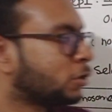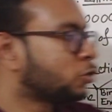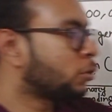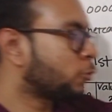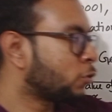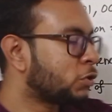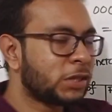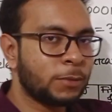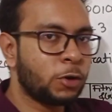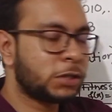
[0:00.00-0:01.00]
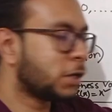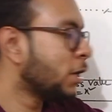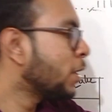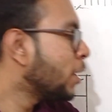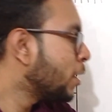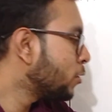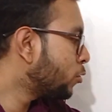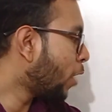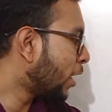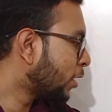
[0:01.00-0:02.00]
থার্ড জেনারেশন পর্যন্ত যেতে বলেছে
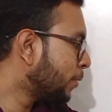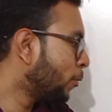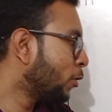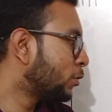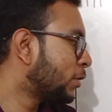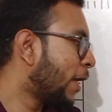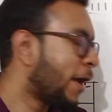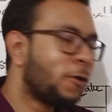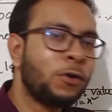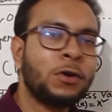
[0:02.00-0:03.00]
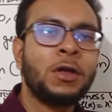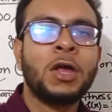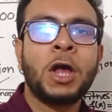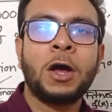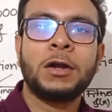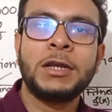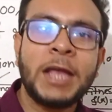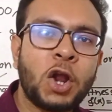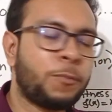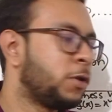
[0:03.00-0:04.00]
তো আসার পরে হচ্ছে এখন
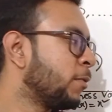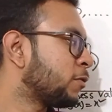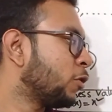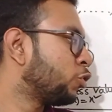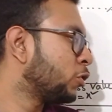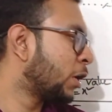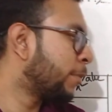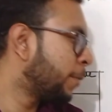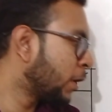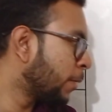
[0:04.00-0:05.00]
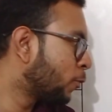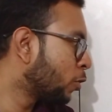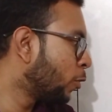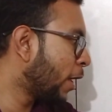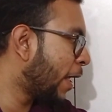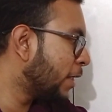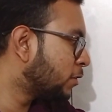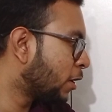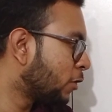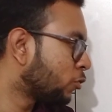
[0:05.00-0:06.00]
নিয়ার অপটিমাল সলিউশনটা আমরা পিক আপ করবো এই
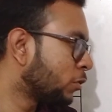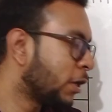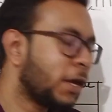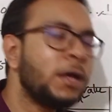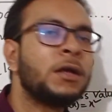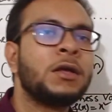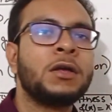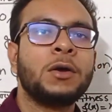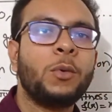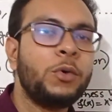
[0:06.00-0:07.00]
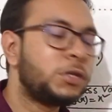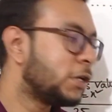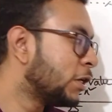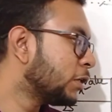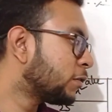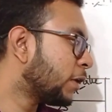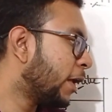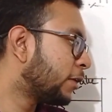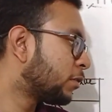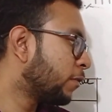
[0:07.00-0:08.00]
জেনারেশন থেকে হুইচ ইজ
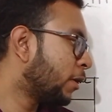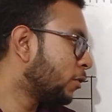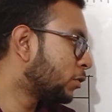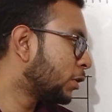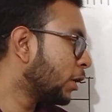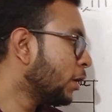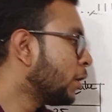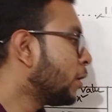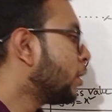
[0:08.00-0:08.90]
এক্স এ ভ্যালু হচ্ছে